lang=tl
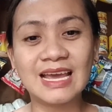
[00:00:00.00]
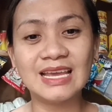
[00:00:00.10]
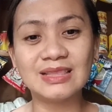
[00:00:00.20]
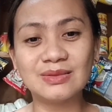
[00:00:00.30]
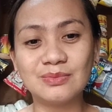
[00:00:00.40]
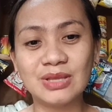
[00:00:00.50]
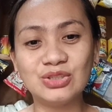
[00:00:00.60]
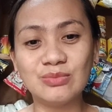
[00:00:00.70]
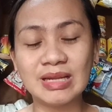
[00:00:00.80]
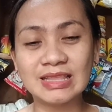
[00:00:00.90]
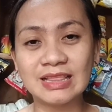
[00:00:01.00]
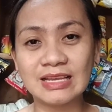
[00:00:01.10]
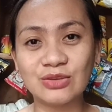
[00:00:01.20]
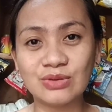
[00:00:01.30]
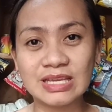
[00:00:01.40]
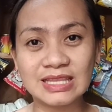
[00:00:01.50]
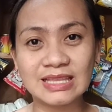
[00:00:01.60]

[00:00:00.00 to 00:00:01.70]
kahit medyo maliit lang yung kita